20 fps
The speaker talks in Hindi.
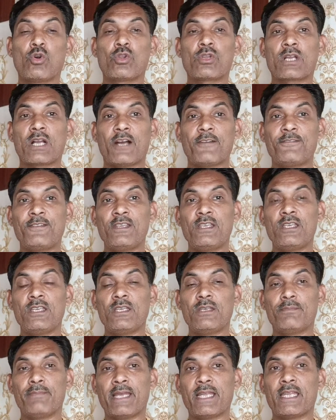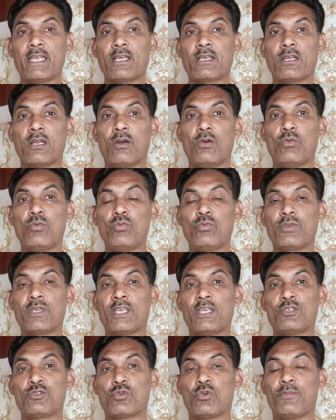और काफी मैं देख रहा हूं
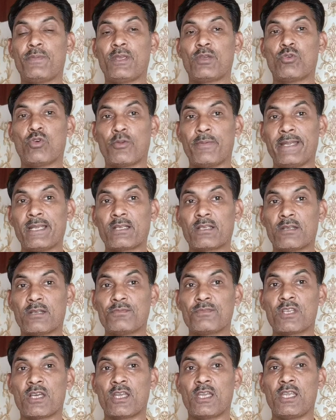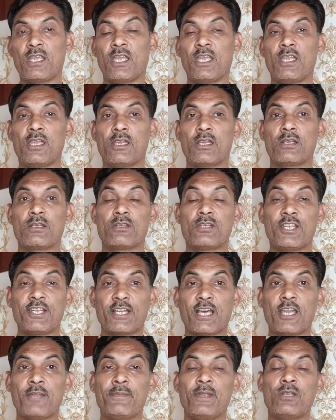कि जो भी गवर्नमेंट कर्मचारी हैं
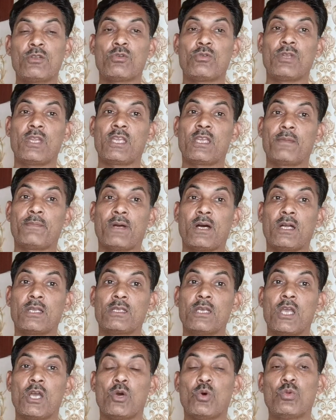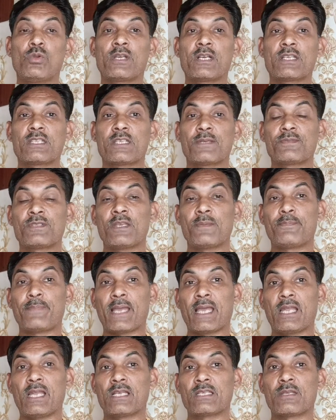रिटायरमेंट होने के बाद उनका सबसे
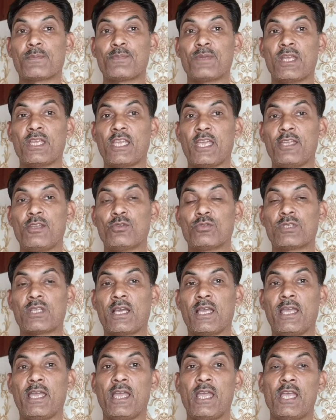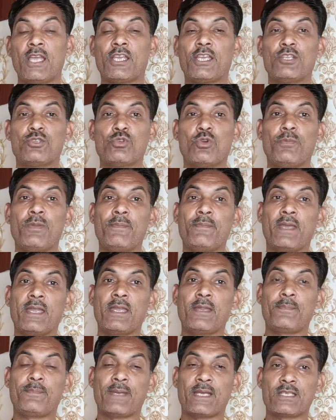पहला सपना यही होता है कि जो भी
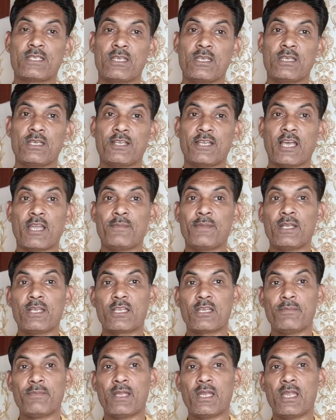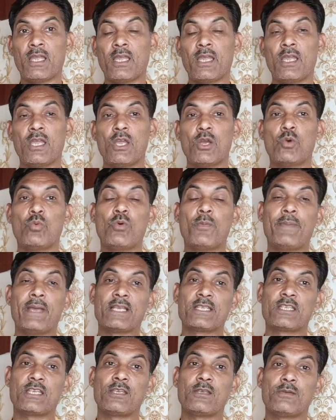मैंने पैसे रिटायरमेंट के मिले हैं वो
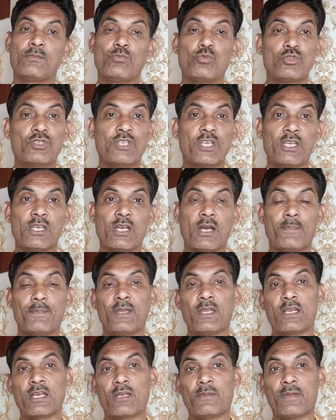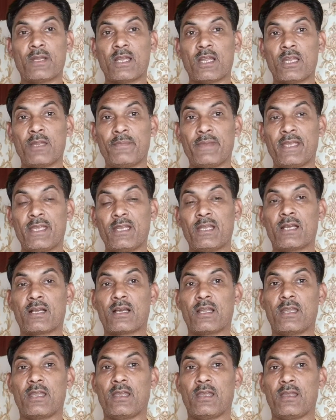पैसे मुझे अपने घर बनाने में ही
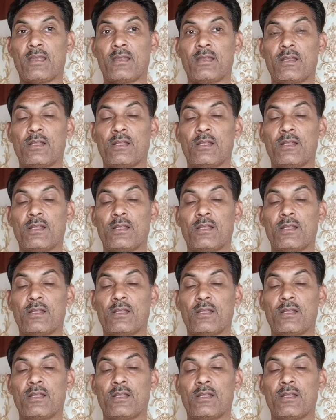लगाने